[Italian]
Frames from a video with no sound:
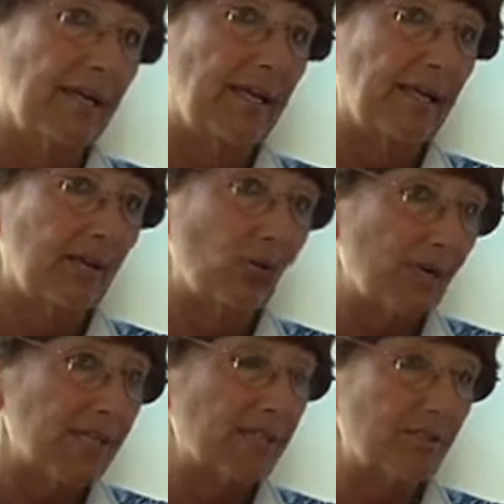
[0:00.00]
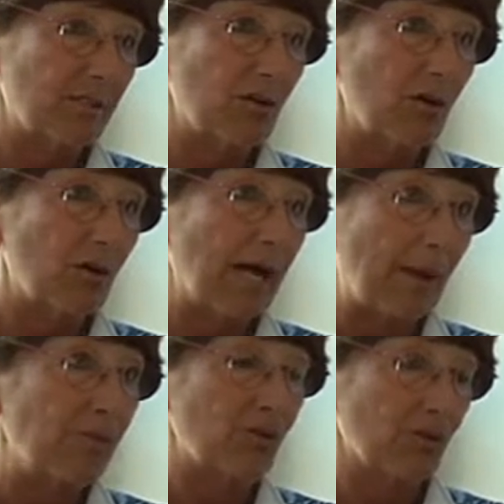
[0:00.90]
E questo ha
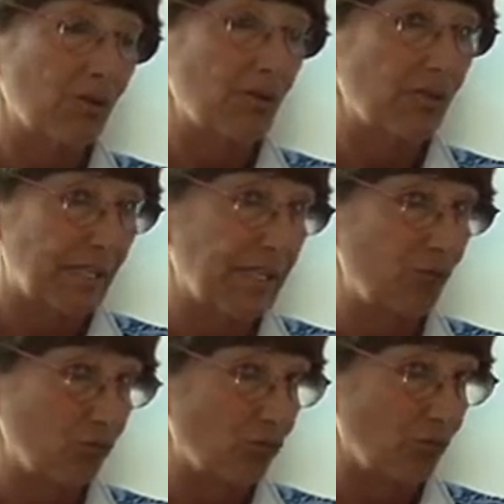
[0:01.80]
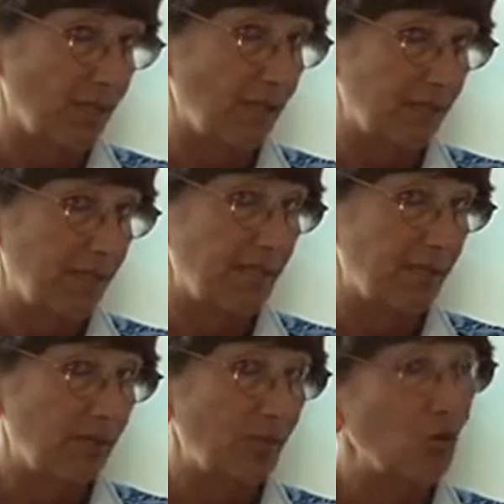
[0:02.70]
bisogno dell'aiuto del
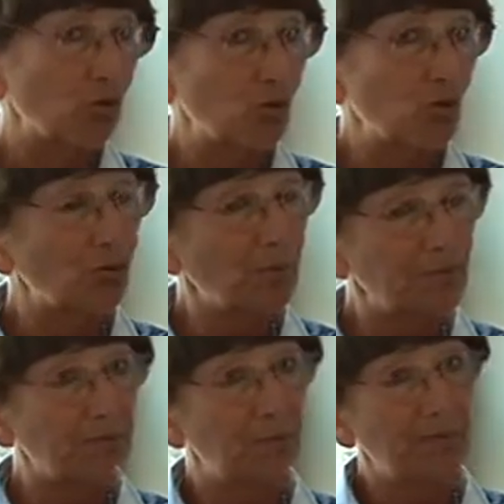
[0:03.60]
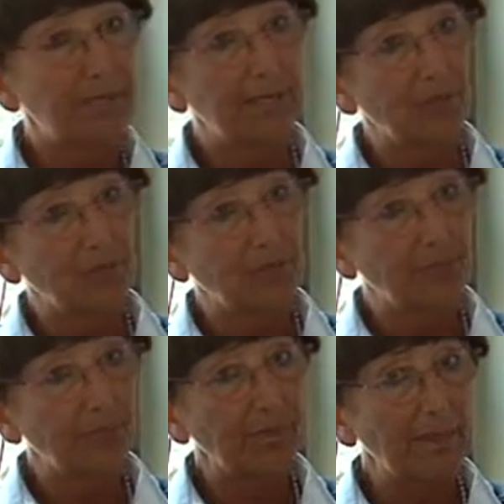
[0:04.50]
medico e molto spesso il medico
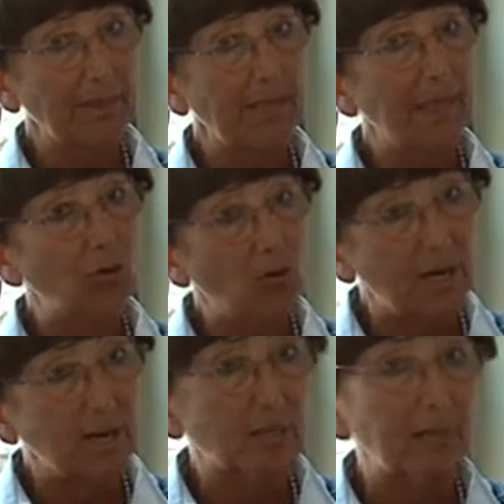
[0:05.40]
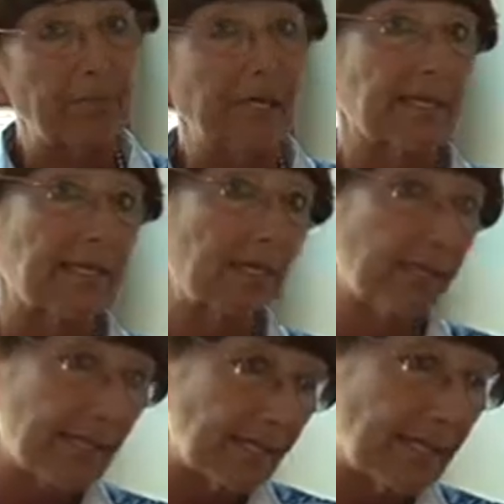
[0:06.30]
è quello che perché non
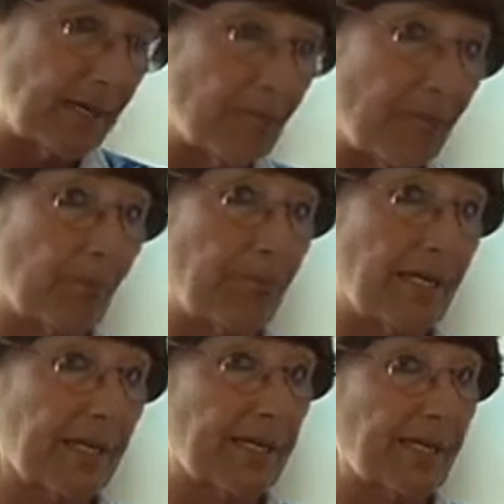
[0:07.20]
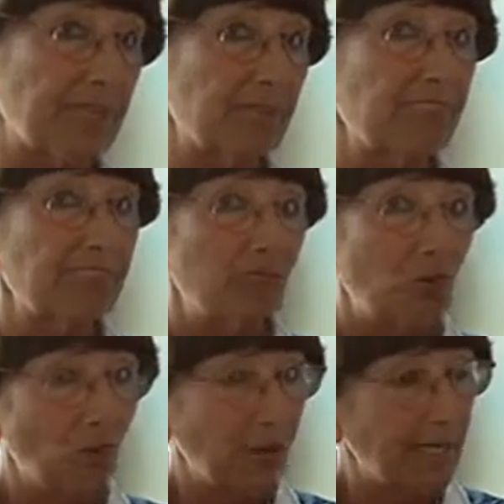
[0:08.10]
ha tempo, perché
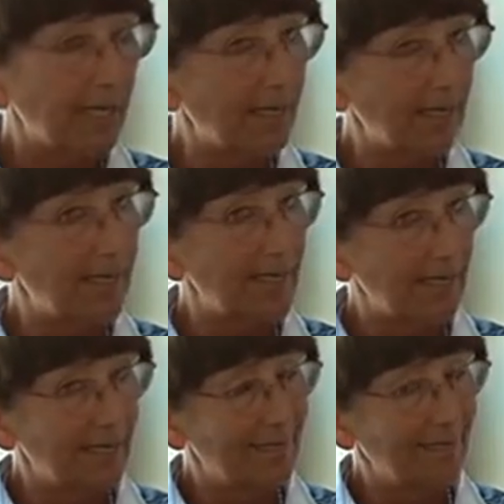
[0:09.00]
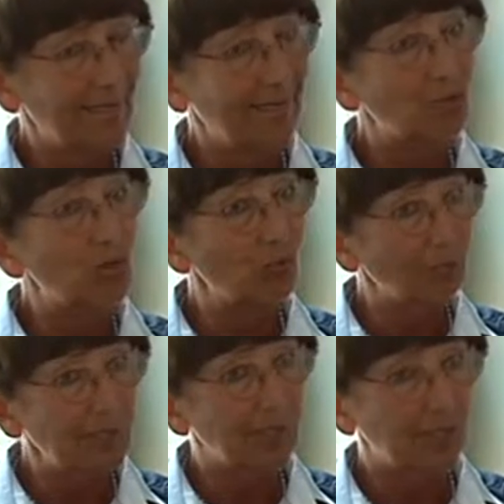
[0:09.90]
non ha gli, gli
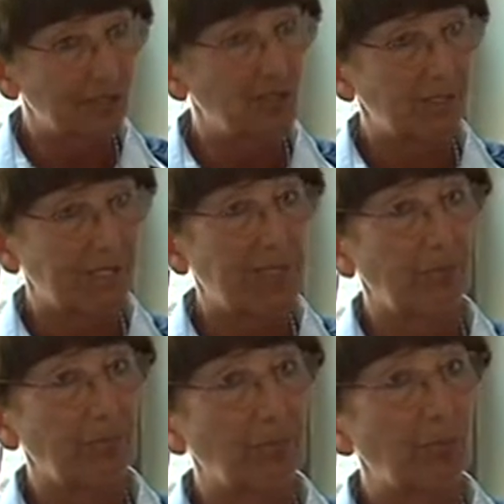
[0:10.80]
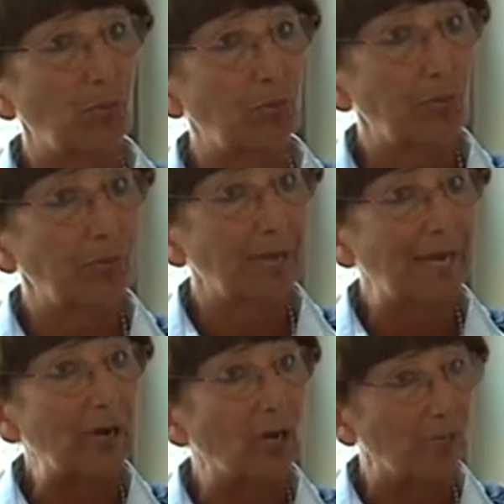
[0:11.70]
strumenti necessari per, proprio per
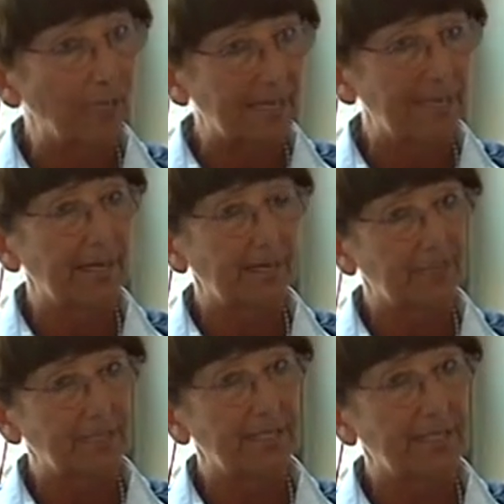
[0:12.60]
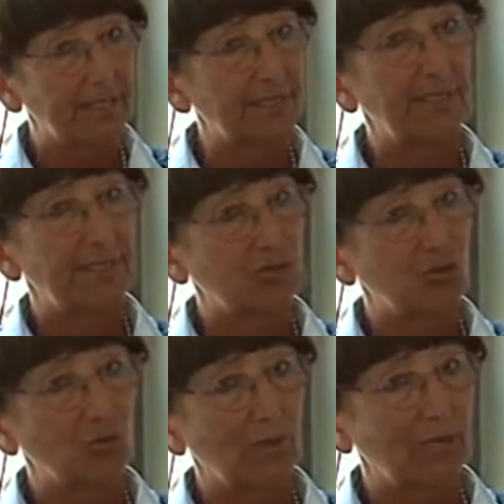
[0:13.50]
accompagnare il paziente nella
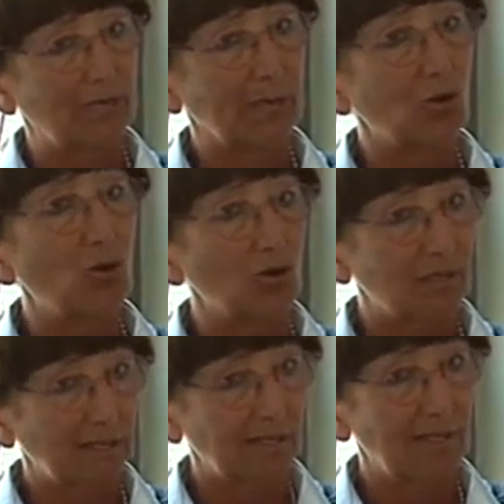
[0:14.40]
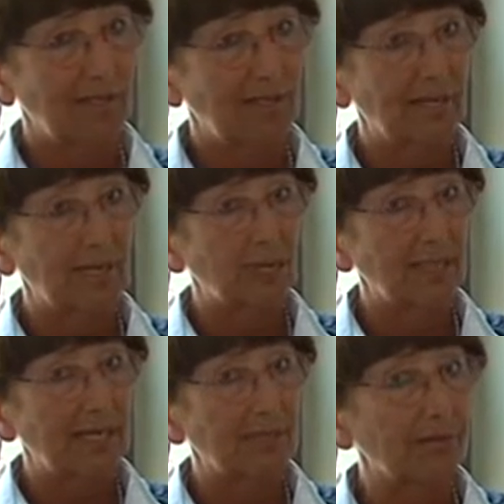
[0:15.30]
sua corsa ad
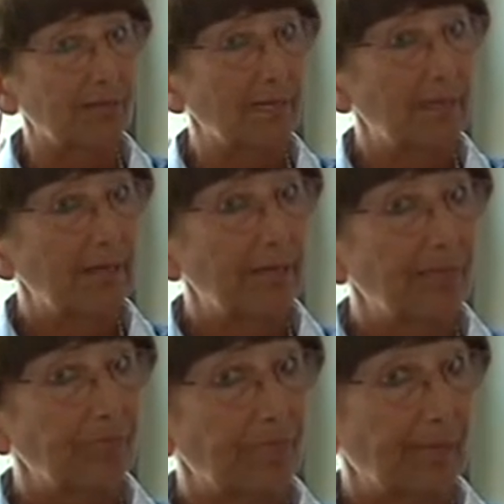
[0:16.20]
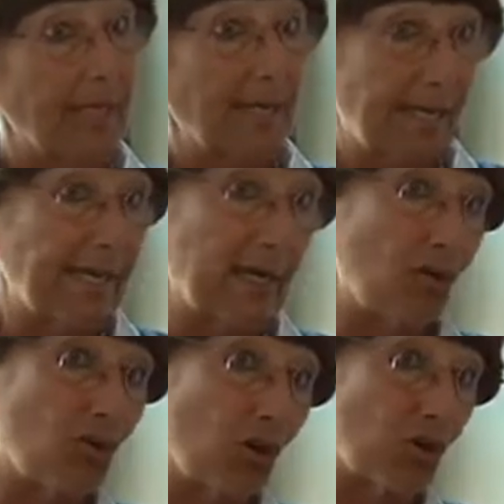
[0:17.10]
ostacoli, crea
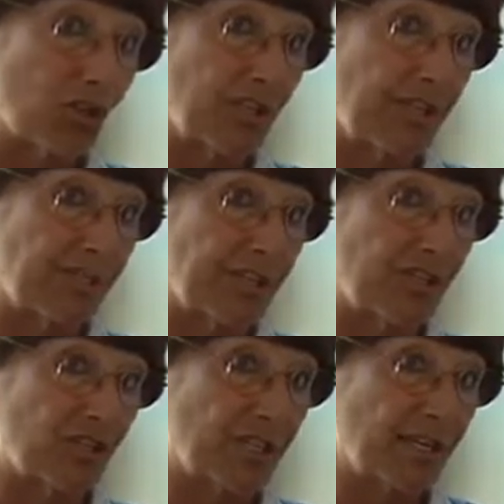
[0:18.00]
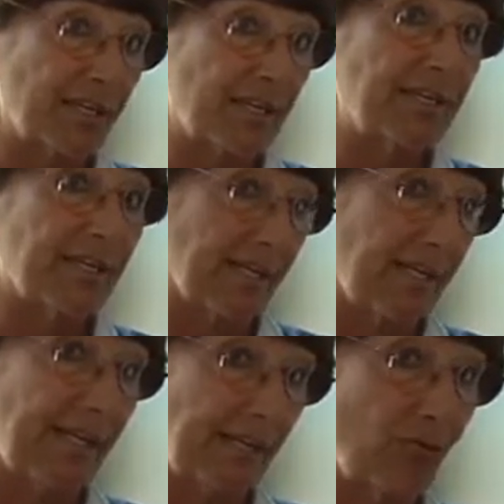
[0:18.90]
angoscia invece di
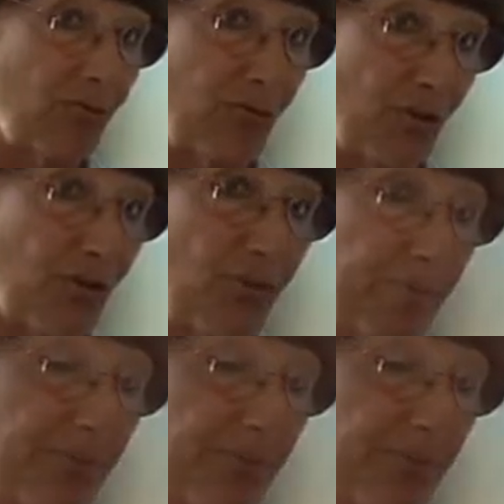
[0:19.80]
creare conforto.